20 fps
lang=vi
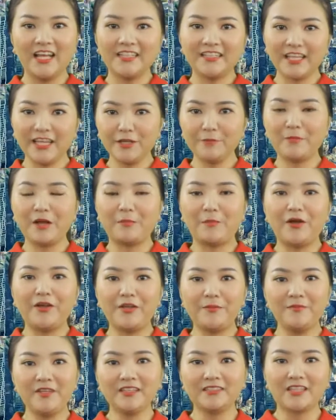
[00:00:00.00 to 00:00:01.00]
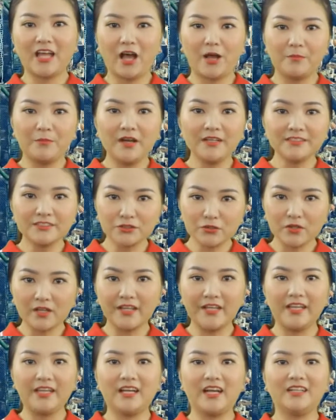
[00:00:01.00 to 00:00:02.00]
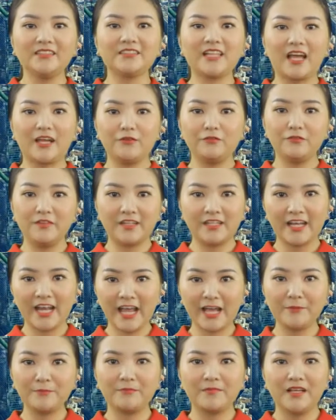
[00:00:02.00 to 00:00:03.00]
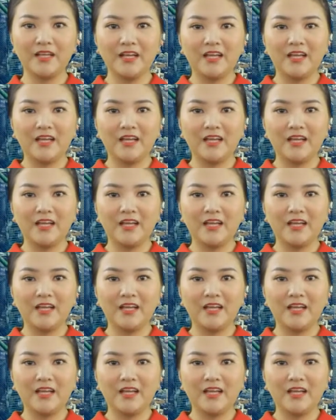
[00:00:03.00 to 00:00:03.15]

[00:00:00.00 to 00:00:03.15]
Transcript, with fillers: khi mà bảo hiểm nhân thọ mới xuất hiện ở tại Việt Nam